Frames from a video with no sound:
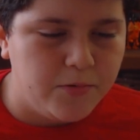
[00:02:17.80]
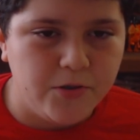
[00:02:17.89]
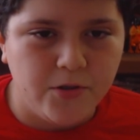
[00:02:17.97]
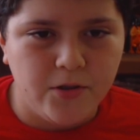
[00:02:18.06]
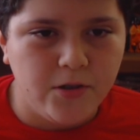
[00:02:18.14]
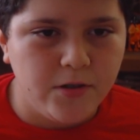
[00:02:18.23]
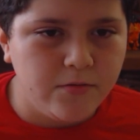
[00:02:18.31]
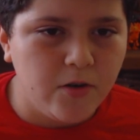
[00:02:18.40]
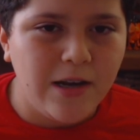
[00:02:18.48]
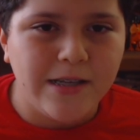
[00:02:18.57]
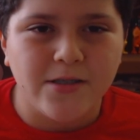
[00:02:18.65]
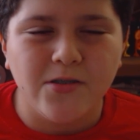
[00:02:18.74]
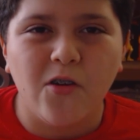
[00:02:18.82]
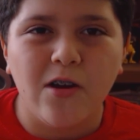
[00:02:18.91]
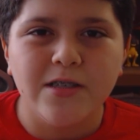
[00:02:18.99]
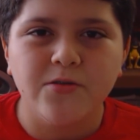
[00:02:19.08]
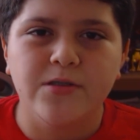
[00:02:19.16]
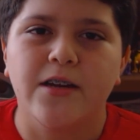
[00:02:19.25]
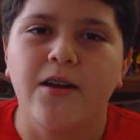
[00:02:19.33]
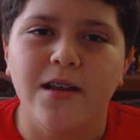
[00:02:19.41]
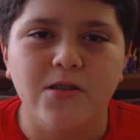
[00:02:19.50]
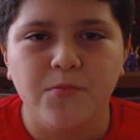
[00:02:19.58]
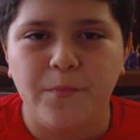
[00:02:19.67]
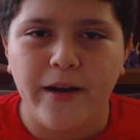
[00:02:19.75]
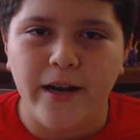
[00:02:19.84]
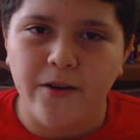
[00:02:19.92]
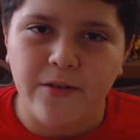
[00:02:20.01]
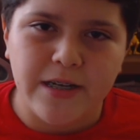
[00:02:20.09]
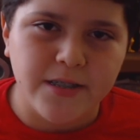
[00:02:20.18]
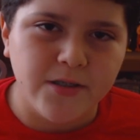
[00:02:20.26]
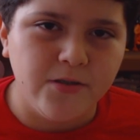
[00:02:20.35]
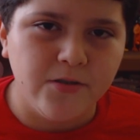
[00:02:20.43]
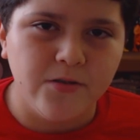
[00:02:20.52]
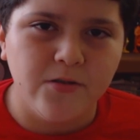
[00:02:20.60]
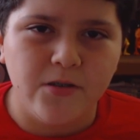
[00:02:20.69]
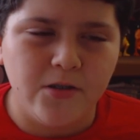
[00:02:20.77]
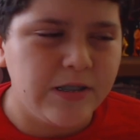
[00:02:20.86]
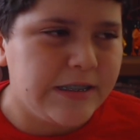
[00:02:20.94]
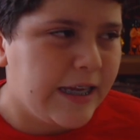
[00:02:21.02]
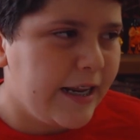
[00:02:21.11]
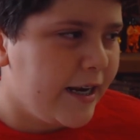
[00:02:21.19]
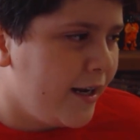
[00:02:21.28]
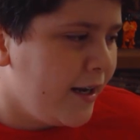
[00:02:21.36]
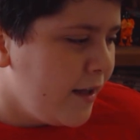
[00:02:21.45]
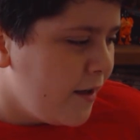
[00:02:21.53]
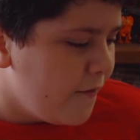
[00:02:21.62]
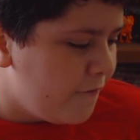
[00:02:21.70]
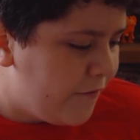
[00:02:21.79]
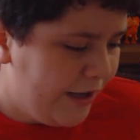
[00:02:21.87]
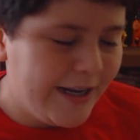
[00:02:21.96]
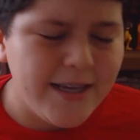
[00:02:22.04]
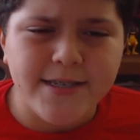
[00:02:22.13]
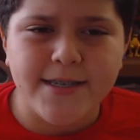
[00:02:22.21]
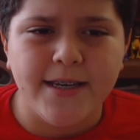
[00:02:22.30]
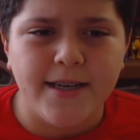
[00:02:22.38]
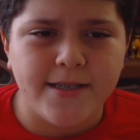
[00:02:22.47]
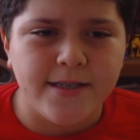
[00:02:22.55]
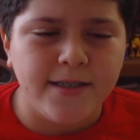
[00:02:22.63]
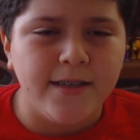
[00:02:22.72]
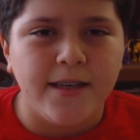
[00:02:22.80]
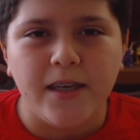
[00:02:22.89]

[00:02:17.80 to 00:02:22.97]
pues no, no les, no les gustarían los superhéroes, no, estarían felices.